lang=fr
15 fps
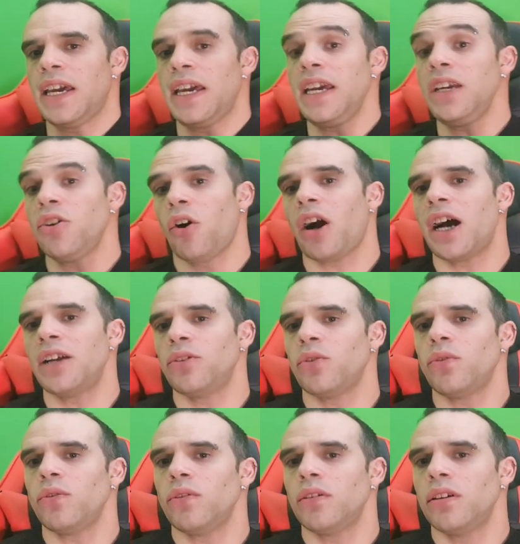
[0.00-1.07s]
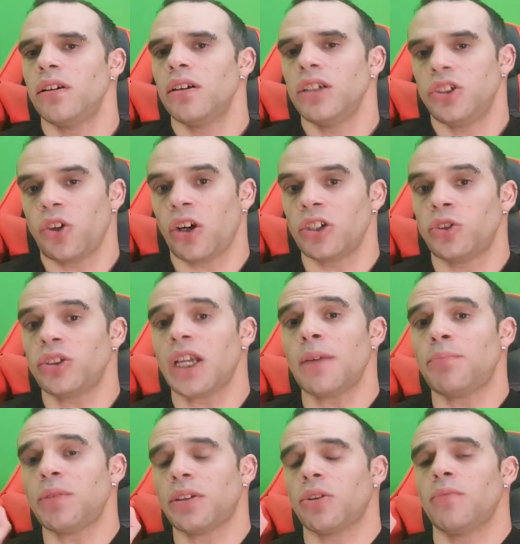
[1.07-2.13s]
Et il y aura un nom. J'aurai juste appuyé
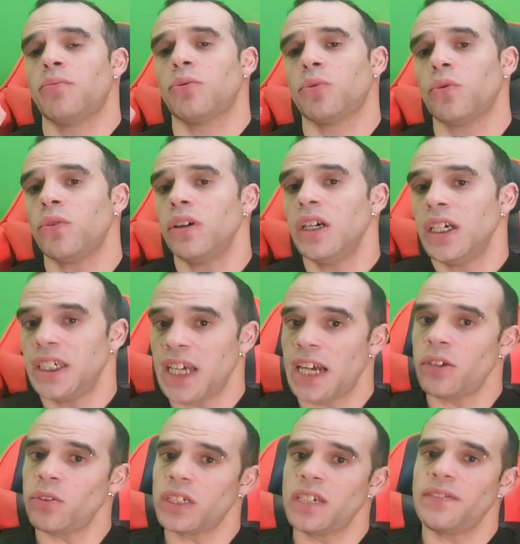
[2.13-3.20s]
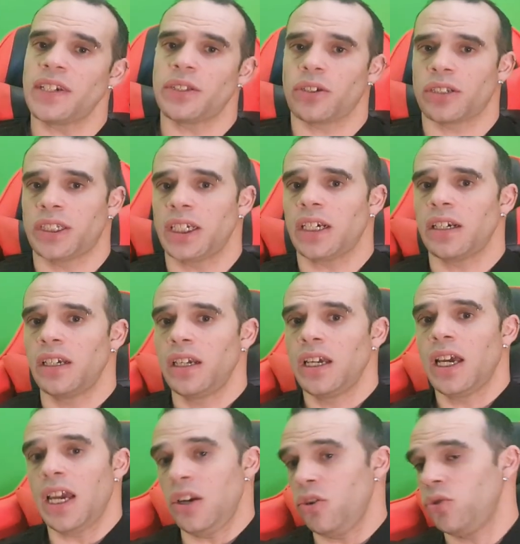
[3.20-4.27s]
appuyer sur le bouton. Il y a un nom qui va sortir.
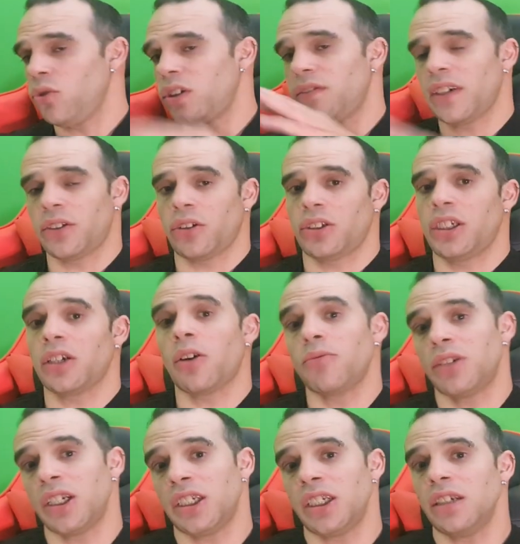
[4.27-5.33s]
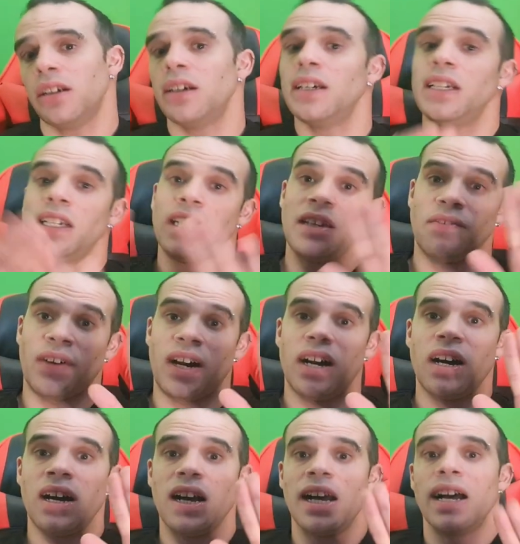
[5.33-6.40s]
Et le nom qui va sortir, comme j'ai dit, il
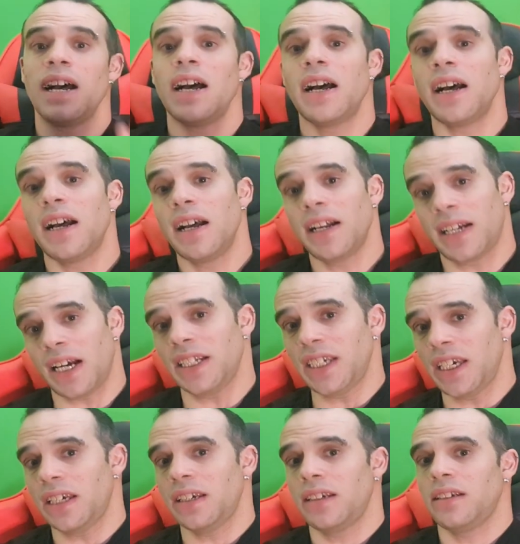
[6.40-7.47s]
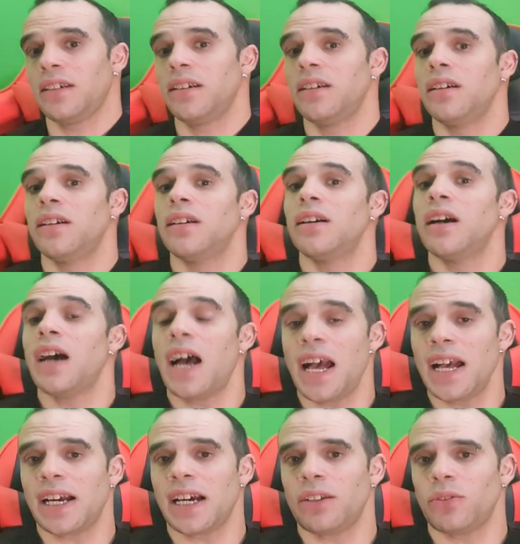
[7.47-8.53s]
va gagner
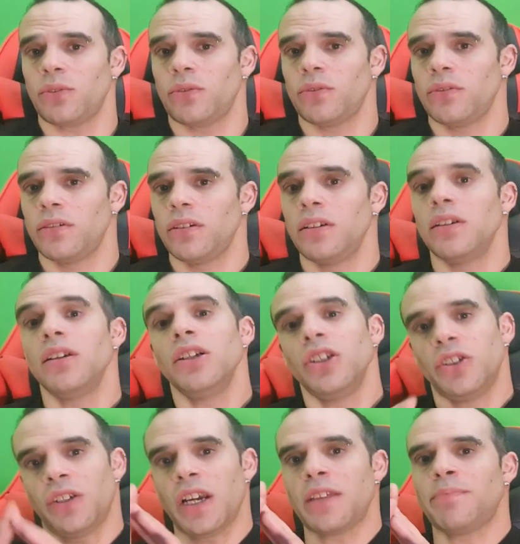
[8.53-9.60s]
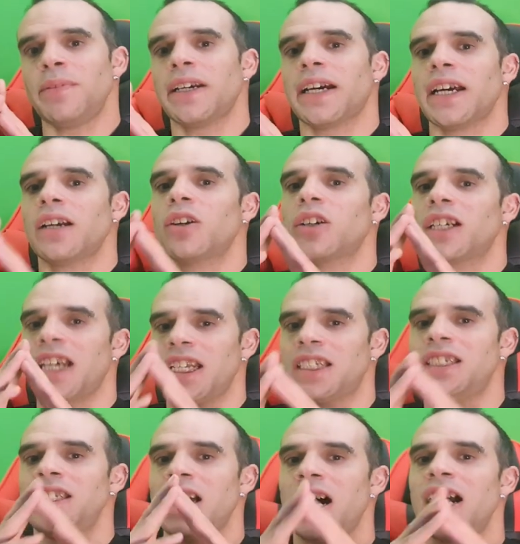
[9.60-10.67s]
un cadeau. J'expliquerai qu'est-ce
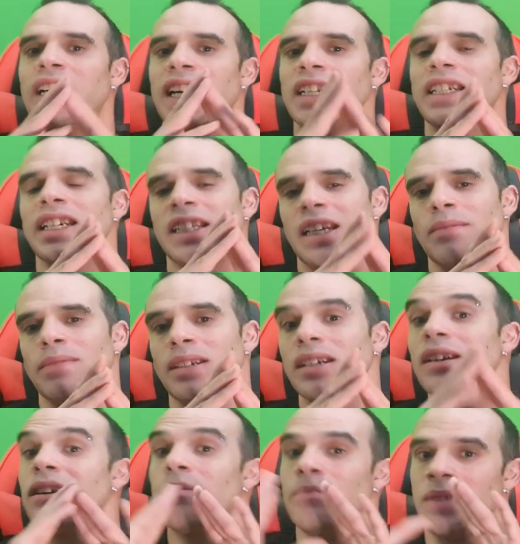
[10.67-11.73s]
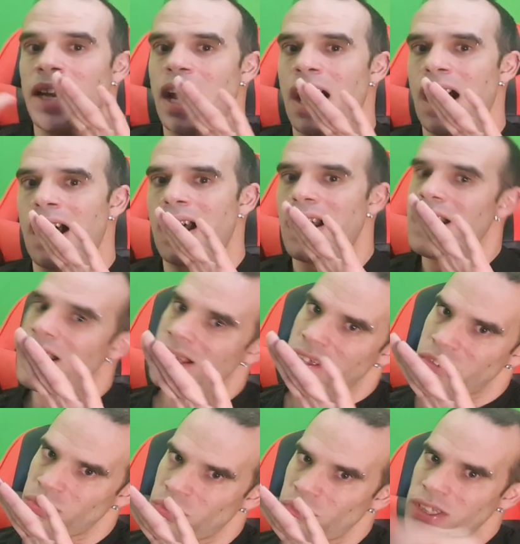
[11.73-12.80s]
qu'il y a à gagner, les amis mais
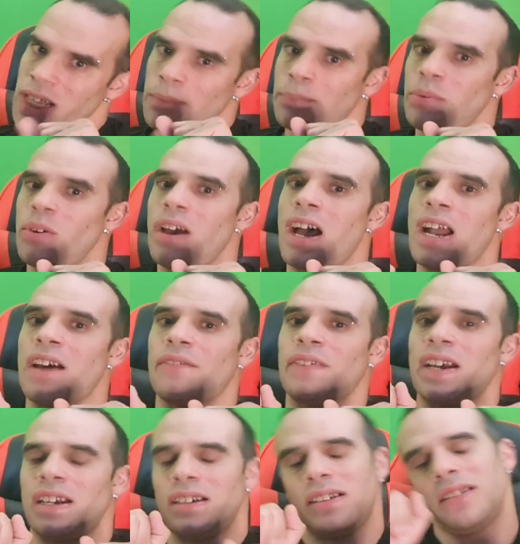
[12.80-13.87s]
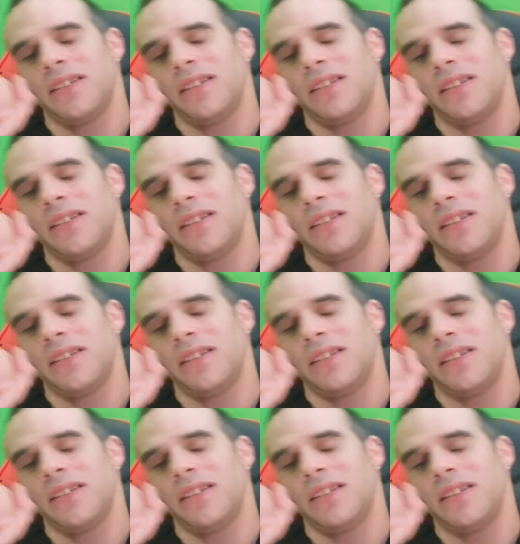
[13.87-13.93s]
juste un peu à la fin.